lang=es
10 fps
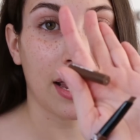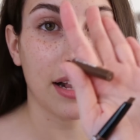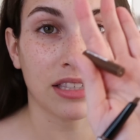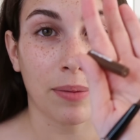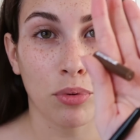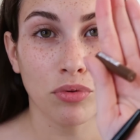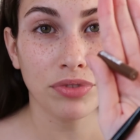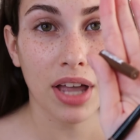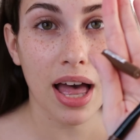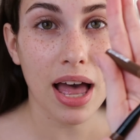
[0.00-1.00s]
de esta
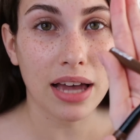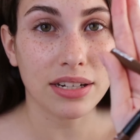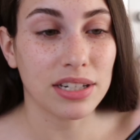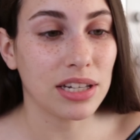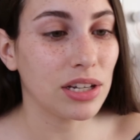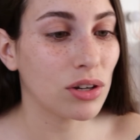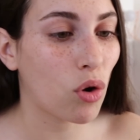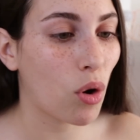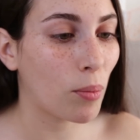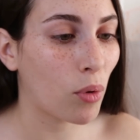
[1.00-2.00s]
punta, así
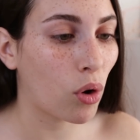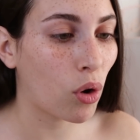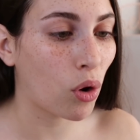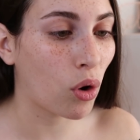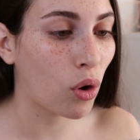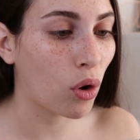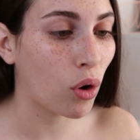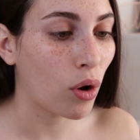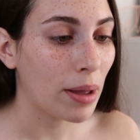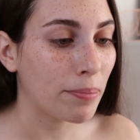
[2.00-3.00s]
como